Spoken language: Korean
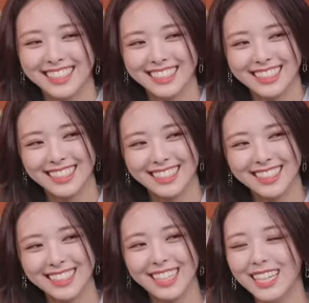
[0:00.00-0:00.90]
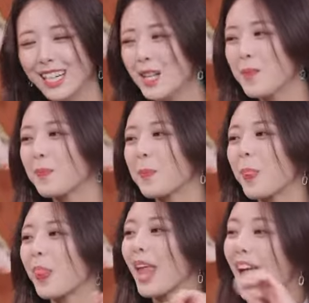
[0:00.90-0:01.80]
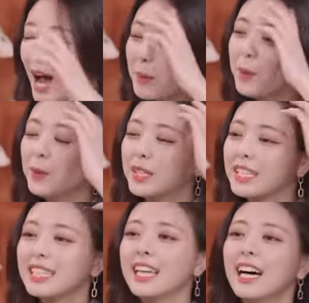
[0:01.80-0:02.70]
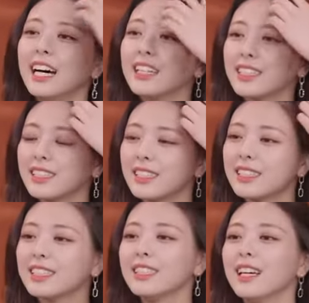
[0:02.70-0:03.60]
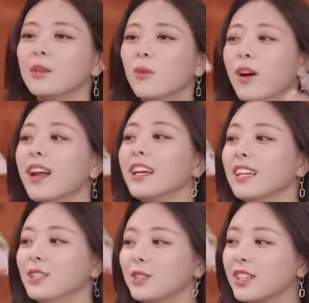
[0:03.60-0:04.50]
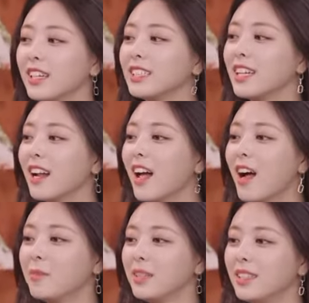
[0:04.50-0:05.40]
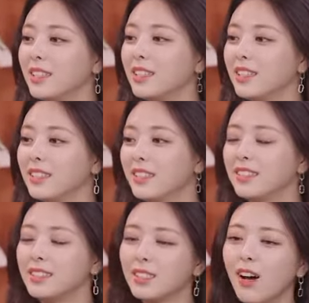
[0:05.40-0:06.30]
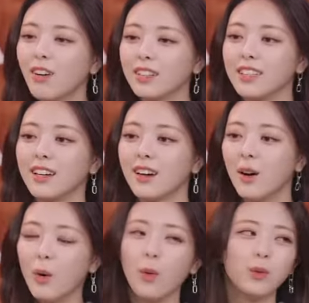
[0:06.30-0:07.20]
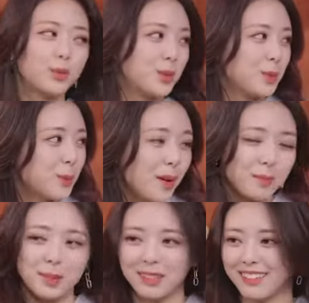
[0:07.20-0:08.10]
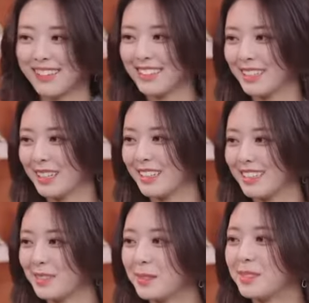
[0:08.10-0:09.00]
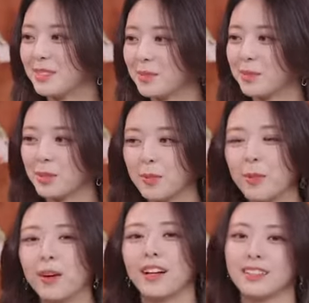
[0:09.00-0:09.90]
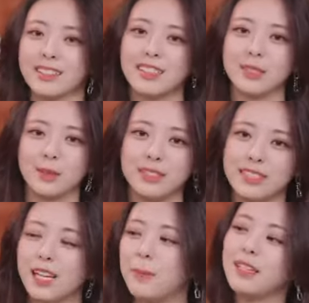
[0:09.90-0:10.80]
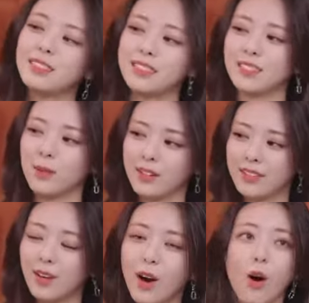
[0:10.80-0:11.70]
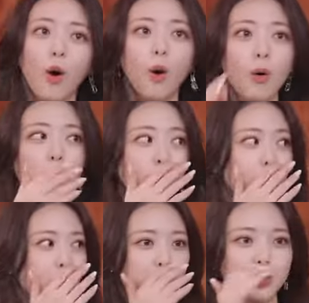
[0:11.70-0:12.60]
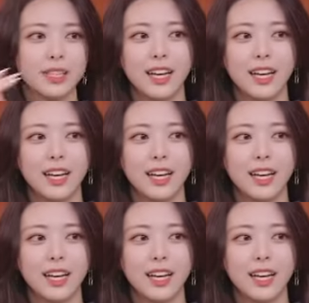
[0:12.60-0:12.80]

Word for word: 왜 이렇게 똥방구 얘기를 좋아해? 하고 그냥 어. 그냥 원래 그냥 유쾌한 사람인 척 그냥 어 죄송합니다 약간 이런 느낌으로 넘어가는 게 저는 그쵸, 제일 그쵸. 베스트일 것 같아요. 그냥 어우 구하고.